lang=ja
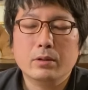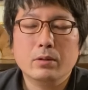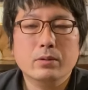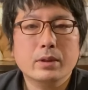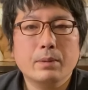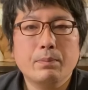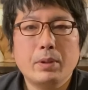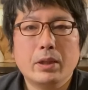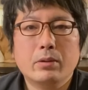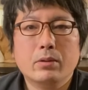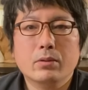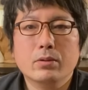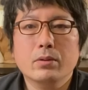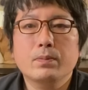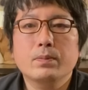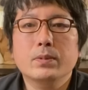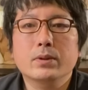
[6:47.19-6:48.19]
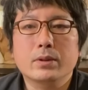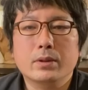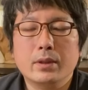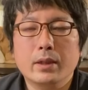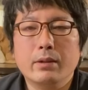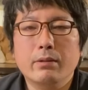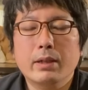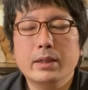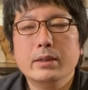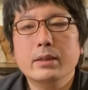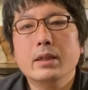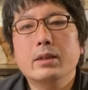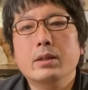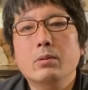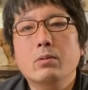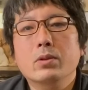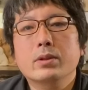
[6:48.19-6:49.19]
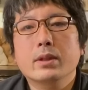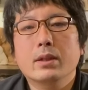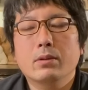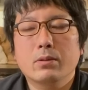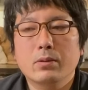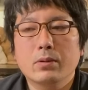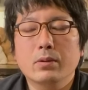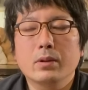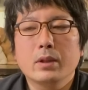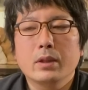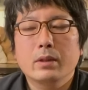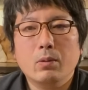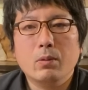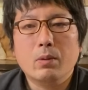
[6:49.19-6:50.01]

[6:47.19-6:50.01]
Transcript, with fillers: 当然ペットショップってワンちゃんや猫ちゃんを